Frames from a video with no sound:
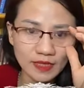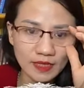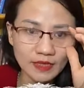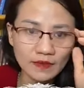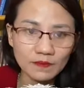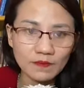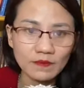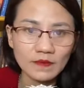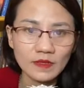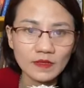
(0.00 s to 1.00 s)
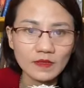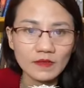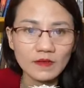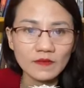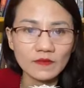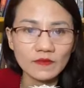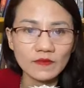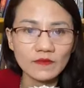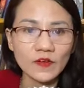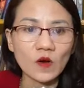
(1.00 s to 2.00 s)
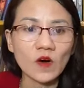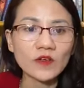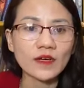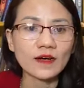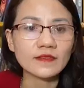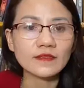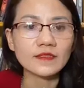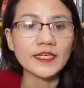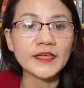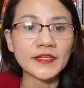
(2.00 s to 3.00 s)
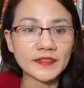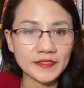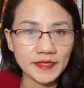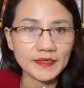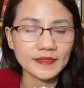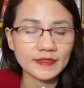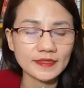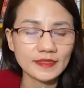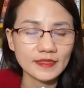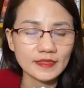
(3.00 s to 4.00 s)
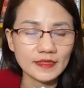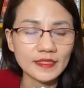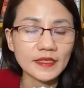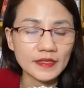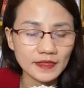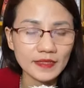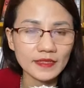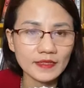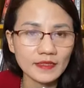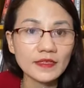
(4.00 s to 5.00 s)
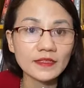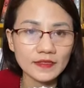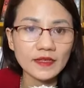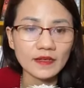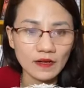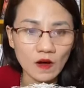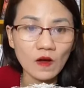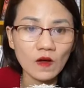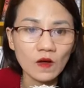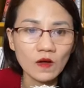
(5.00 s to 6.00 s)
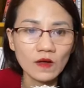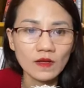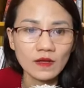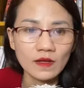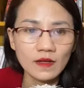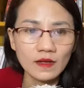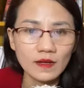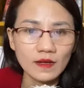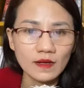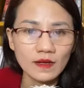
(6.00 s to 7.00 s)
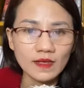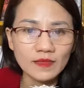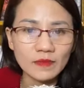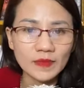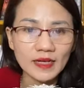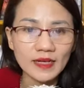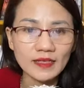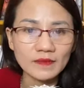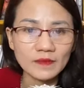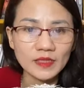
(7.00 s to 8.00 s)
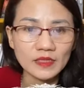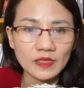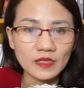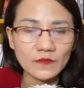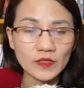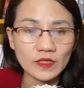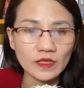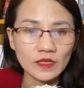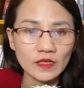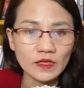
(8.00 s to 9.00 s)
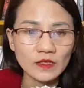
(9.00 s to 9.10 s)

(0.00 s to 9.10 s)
mình ăn phải có được cái sự hiện diện hiện hiện hiện diện ở đó là khi mà mình ăn mình cần phải